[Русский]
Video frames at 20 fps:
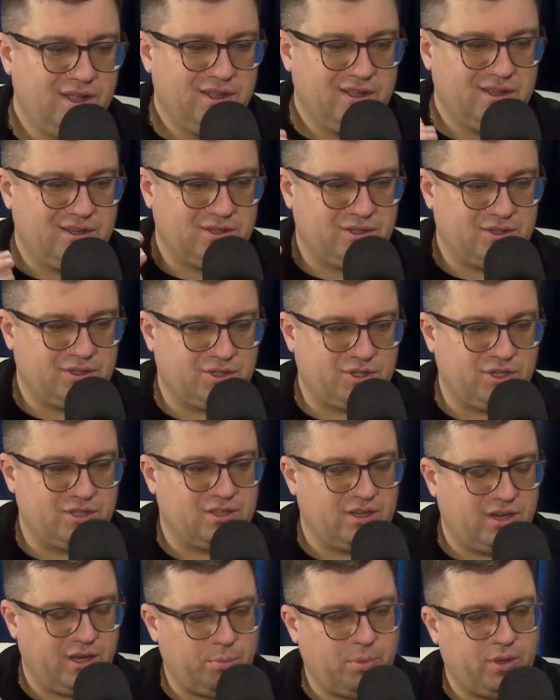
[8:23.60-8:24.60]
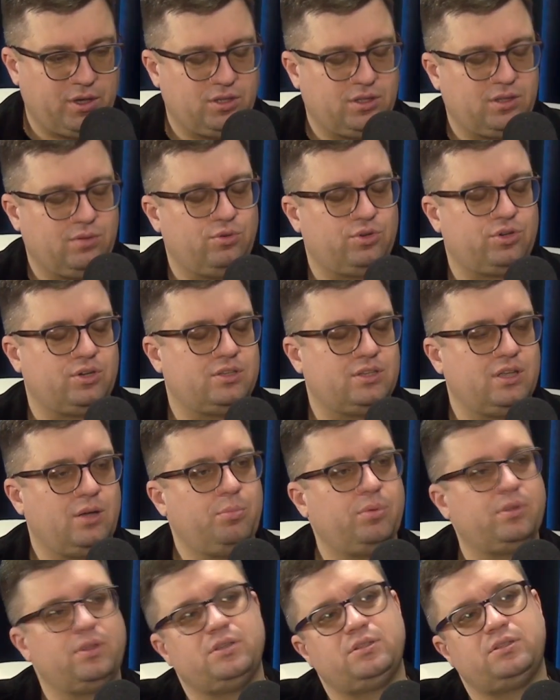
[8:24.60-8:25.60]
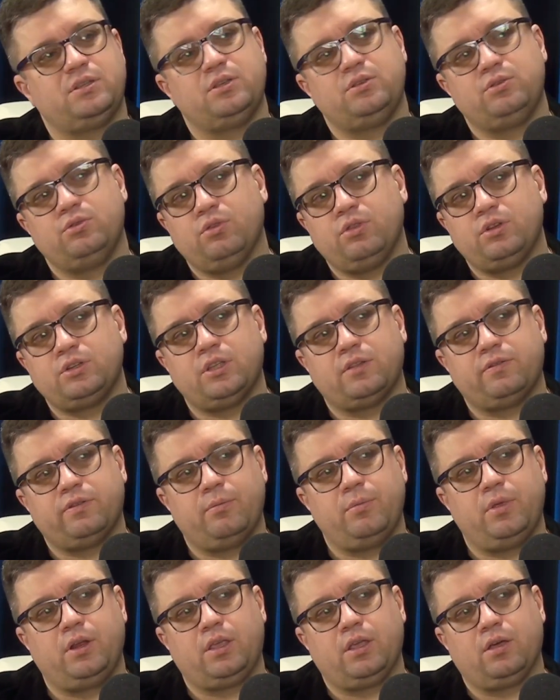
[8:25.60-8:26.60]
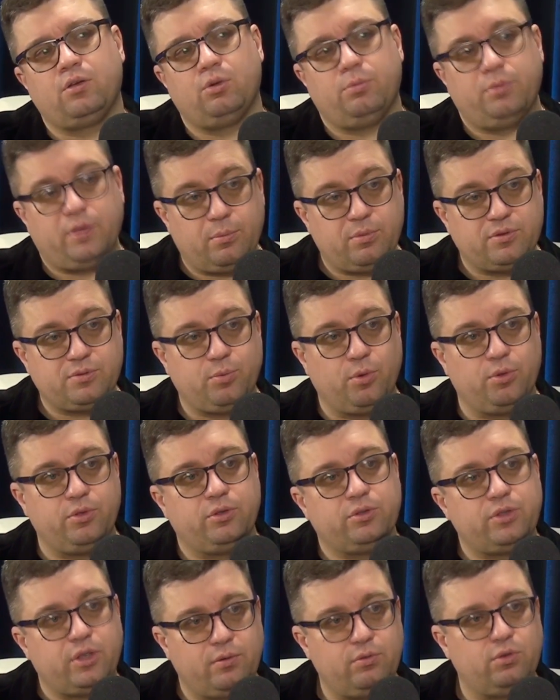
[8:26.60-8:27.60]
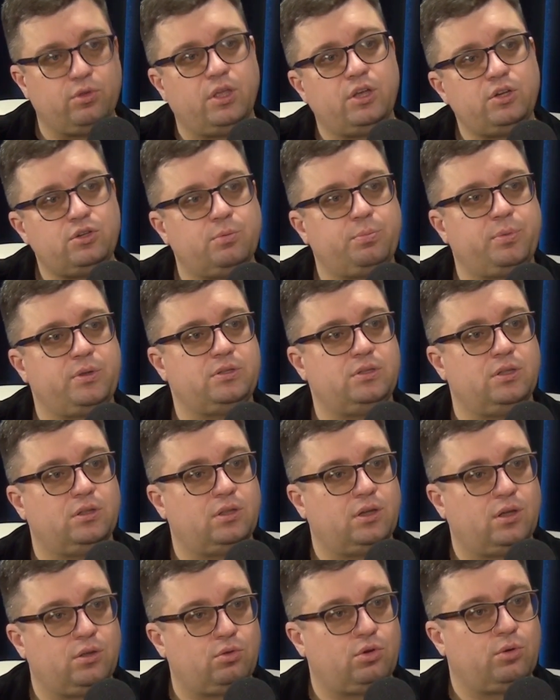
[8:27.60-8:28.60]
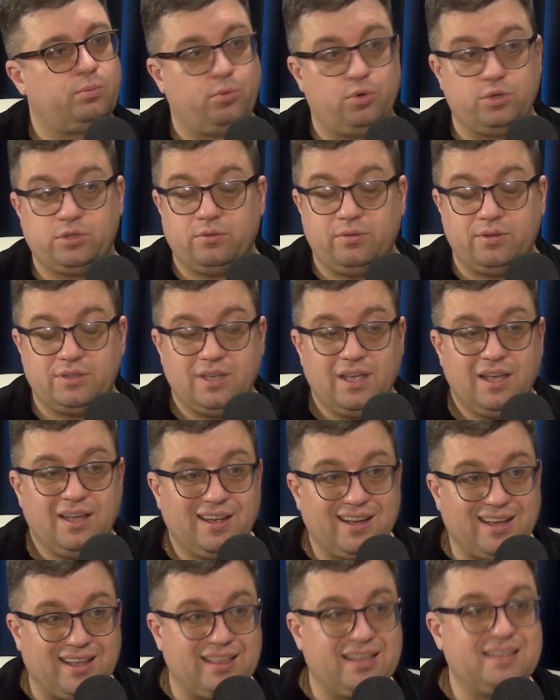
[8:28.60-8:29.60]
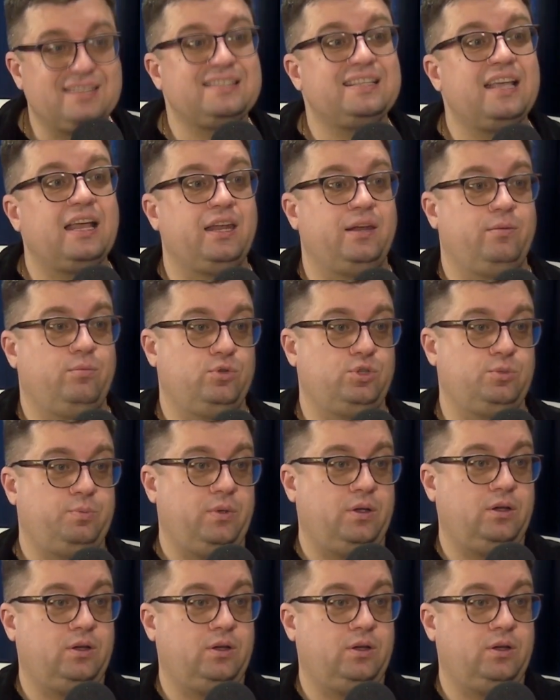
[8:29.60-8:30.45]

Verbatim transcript: э, жителей, опять же, того же и Запада, из Соединенных Штатов Америки огромный. Я бы вспомнил интервью нашего президента, который пользовались колоссальным успехом. Это